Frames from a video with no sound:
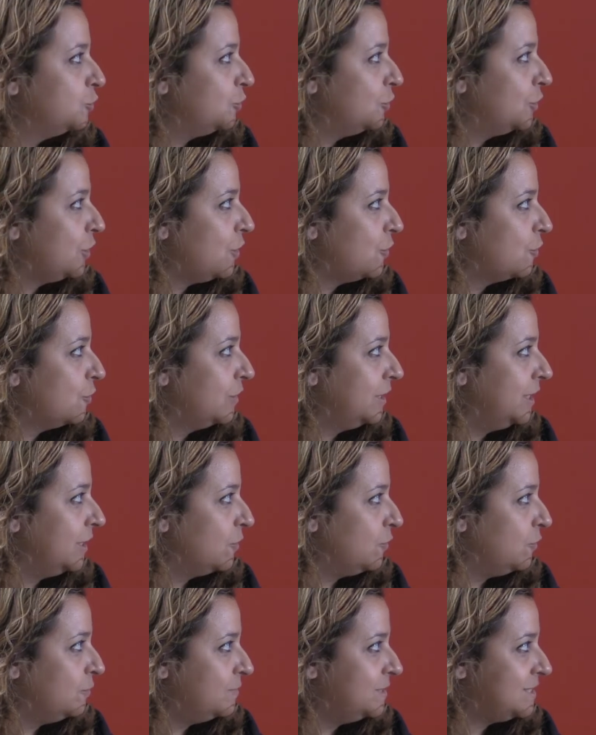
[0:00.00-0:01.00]
no? con il
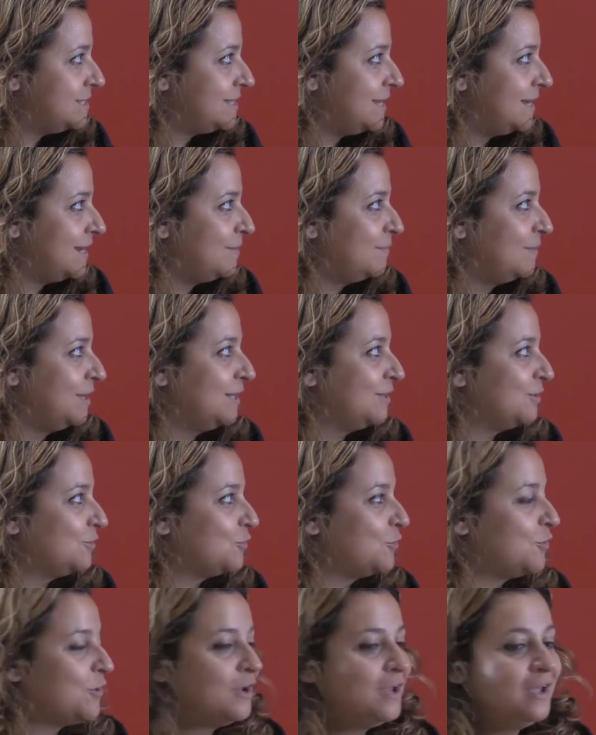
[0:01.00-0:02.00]

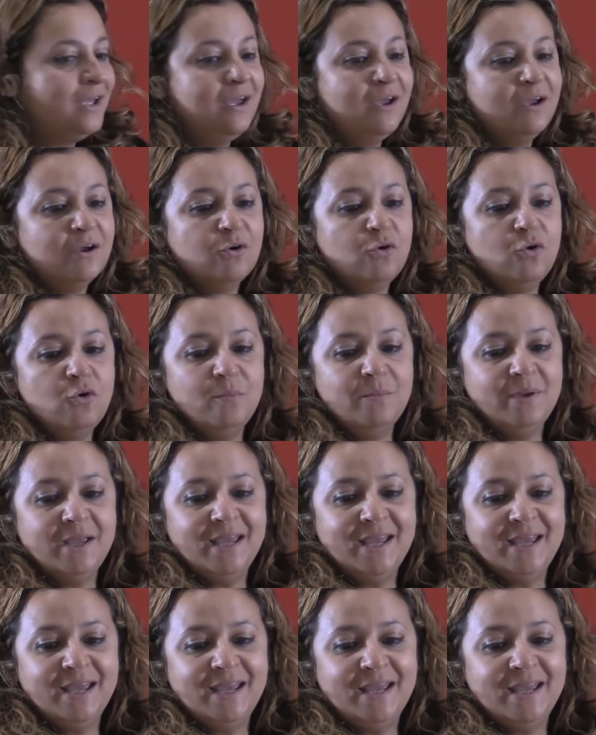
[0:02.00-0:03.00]
commissariamento,
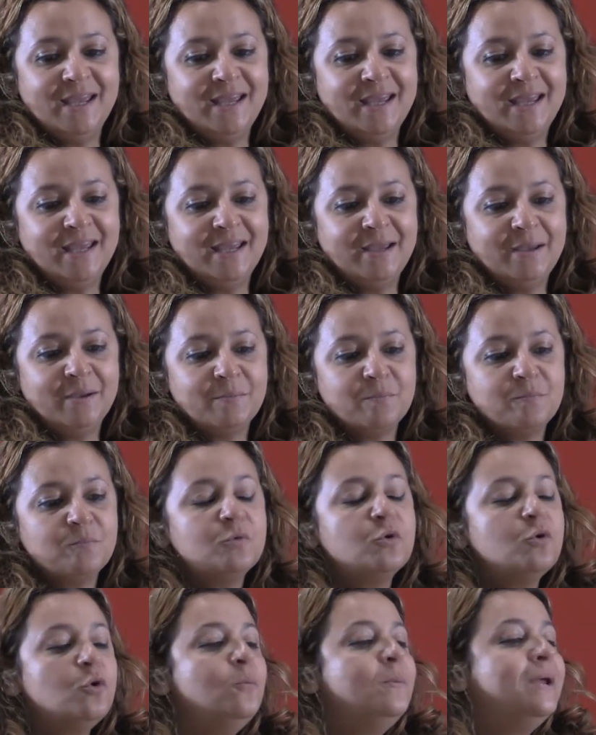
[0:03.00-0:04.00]
come
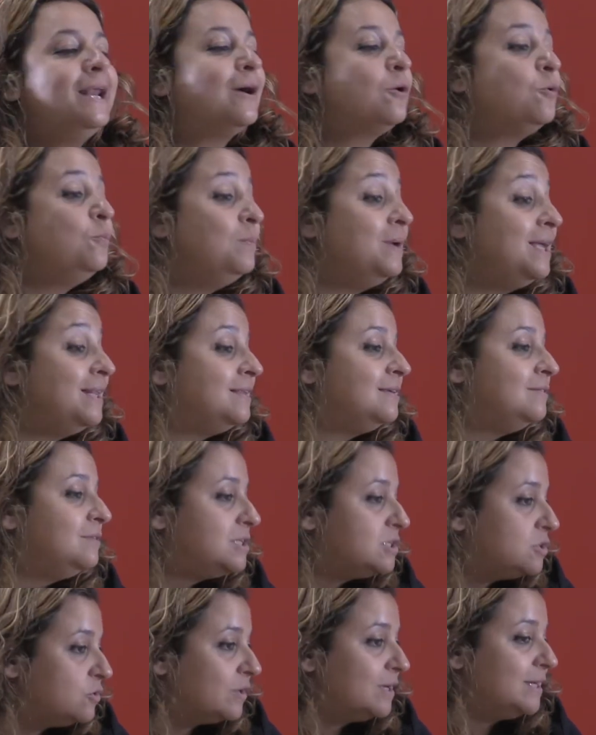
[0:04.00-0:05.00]
come la commenti
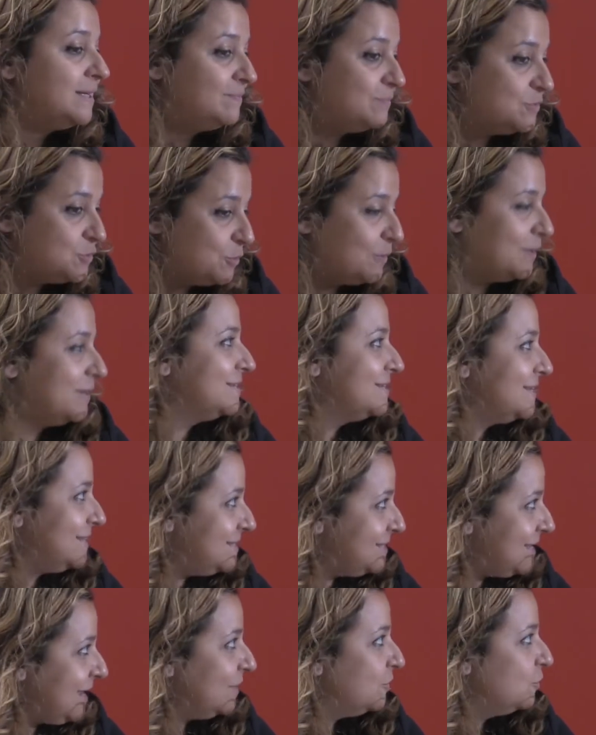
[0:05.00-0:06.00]
visto che insomma, sei
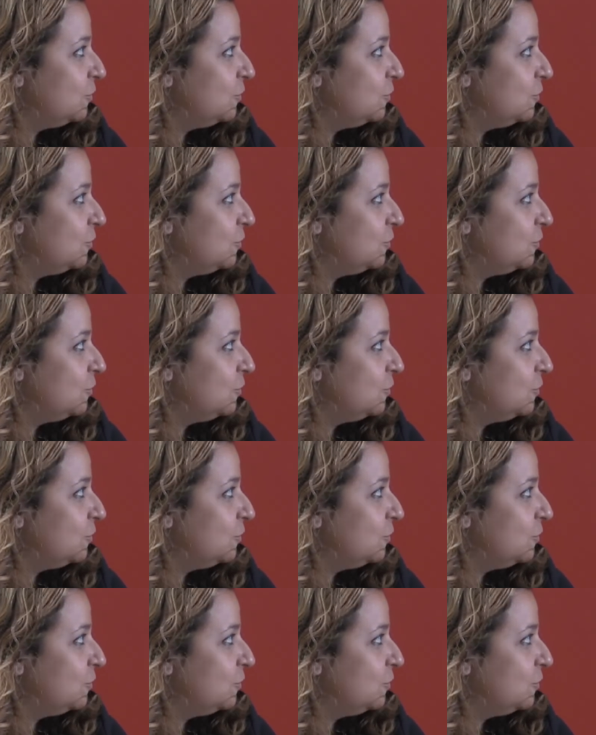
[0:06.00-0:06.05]
stato